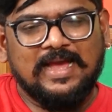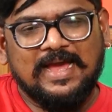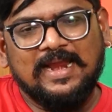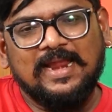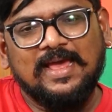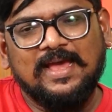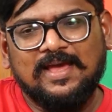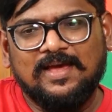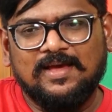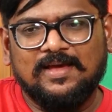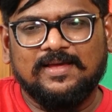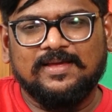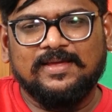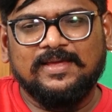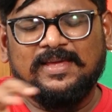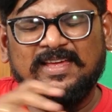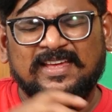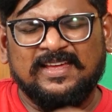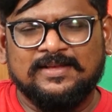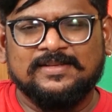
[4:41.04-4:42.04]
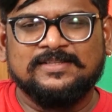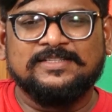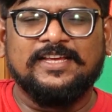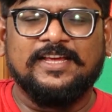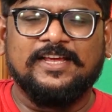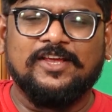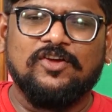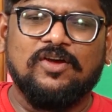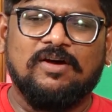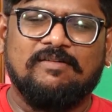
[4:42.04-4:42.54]
అలా ఈ
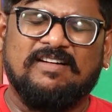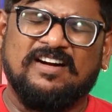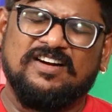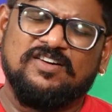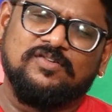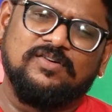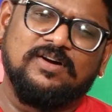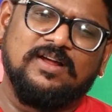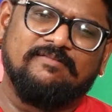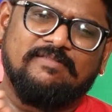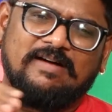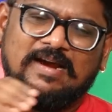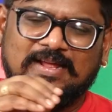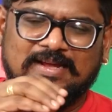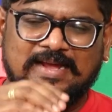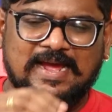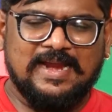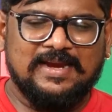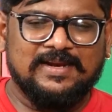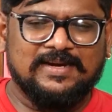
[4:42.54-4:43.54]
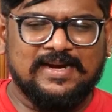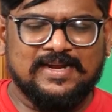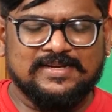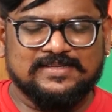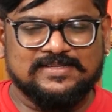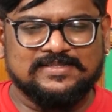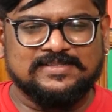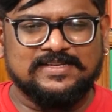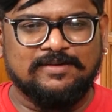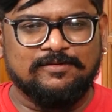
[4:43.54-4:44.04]
జీక్యూ అవార్డు కూడా వాళ్ళ
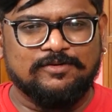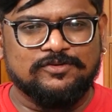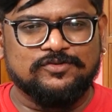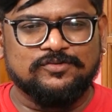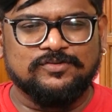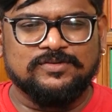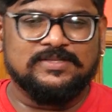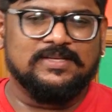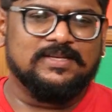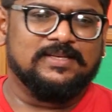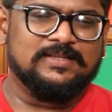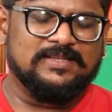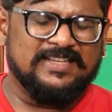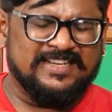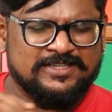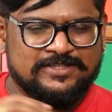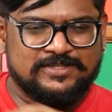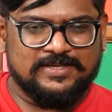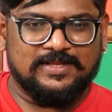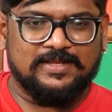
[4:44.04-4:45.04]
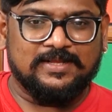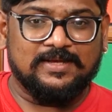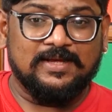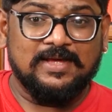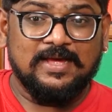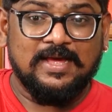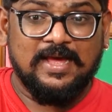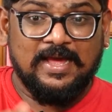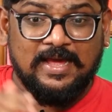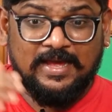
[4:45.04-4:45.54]
క్యాలిక్యులేషన్స్ ఏవో చూసి ఇచ్చేది
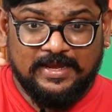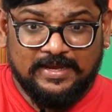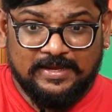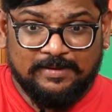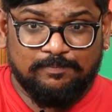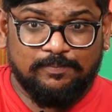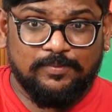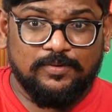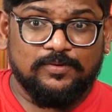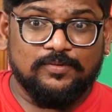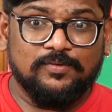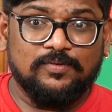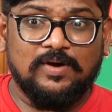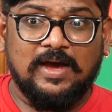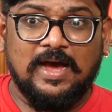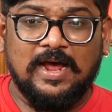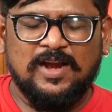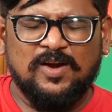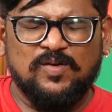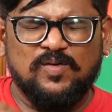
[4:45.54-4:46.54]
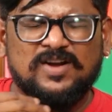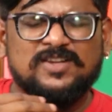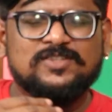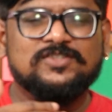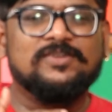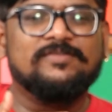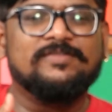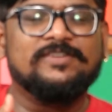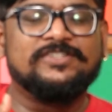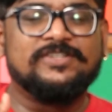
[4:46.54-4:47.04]
ఇప్పుడు అల్లు
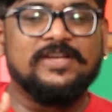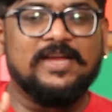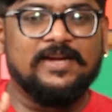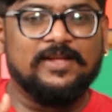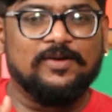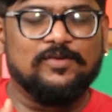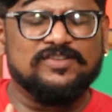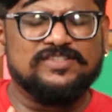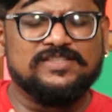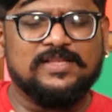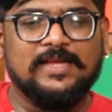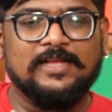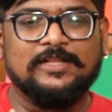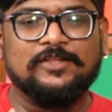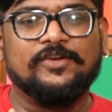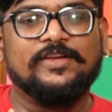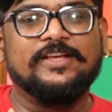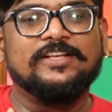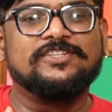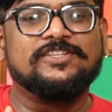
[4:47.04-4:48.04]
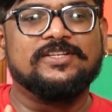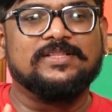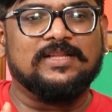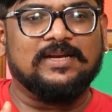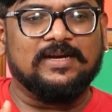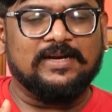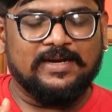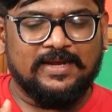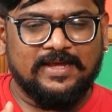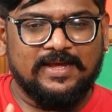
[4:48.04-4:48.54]
అర్జున్ విషయానికి వస్తే ఎందుకు
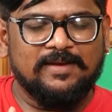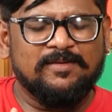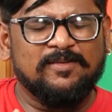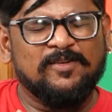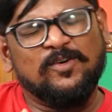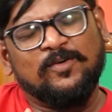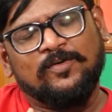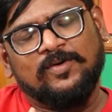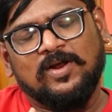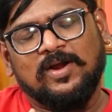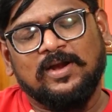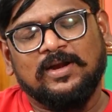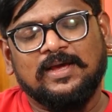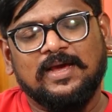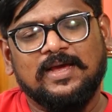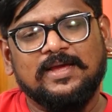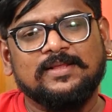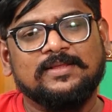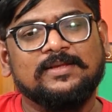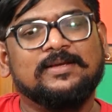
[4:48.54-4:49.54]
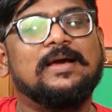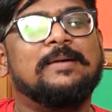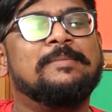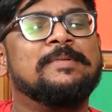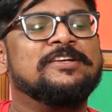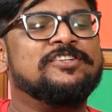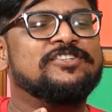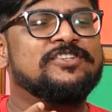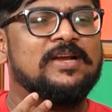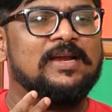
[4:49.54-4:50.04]
ఇచ్చిందంటే ఓవరాల్గా ఇది
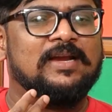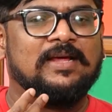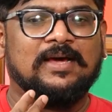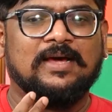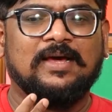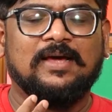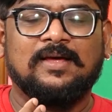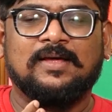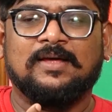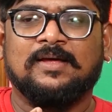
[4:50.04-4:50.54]
కమర్షియల్గా